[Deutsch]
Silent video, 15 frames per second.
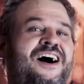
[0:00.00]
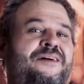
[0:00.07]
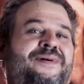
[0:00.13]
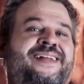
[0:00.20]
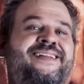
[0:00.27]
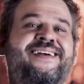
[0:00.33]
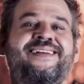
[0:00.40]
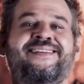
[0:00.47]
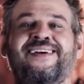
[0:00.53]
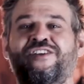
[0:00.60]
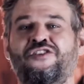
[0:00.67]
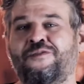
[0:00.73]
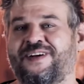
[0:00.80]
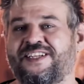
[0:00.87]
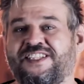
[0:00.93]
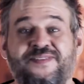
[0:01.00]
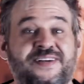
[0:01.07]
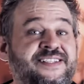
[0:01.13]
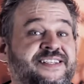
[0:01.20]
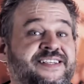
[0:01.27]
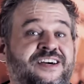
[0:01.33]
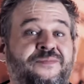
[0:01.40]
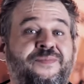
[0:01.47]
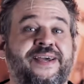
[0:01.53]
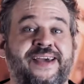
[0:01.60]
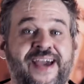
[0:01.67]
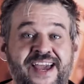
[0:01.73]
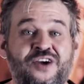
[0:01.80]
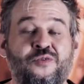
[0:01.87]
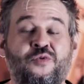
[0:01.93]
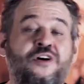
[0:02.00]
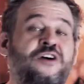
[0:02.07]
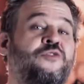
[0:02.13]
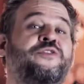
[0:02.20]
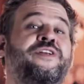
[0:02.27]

arbeite jetzt seit über 20 Jahren mit Cakewalk